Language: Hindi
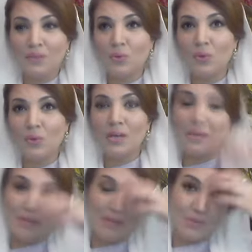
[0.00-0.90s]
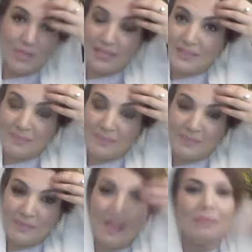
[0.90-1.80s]
तो कामयाब हो जाते
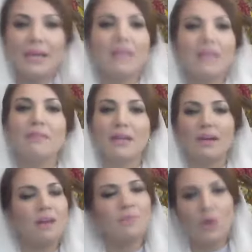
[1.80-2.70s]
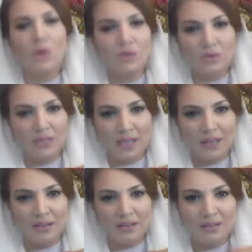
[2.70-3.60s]
अब एनी anyway, हम कौन होते
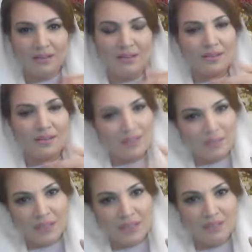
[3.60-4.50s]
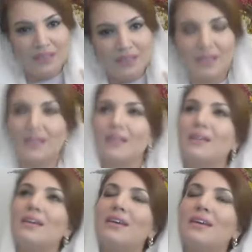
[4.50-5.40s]
हैं ये बताने वाले
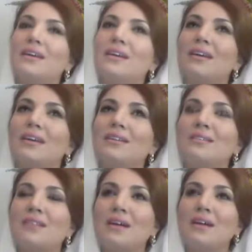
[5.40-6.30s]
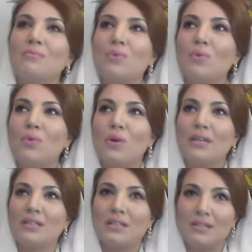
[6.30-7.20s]
इन साहब को और
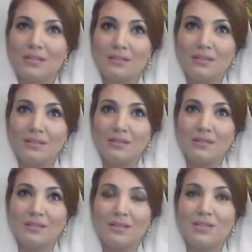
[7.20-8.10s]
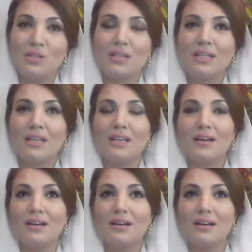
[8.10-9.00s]
इनकी जितने
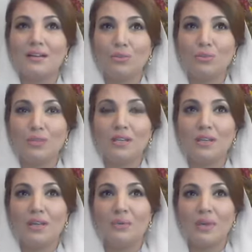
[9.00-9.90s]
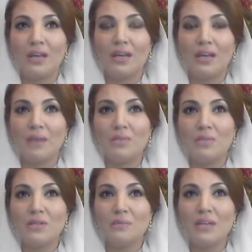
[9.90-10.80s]
तोते रखे हुए हैं
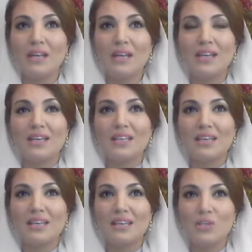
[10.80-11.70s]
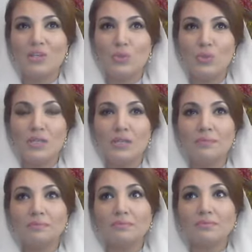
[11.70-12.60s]
कैबिनेट में कि यू
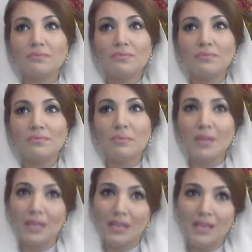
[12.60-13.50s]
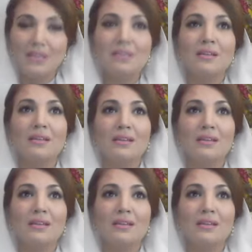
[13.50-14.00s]
टर्न इन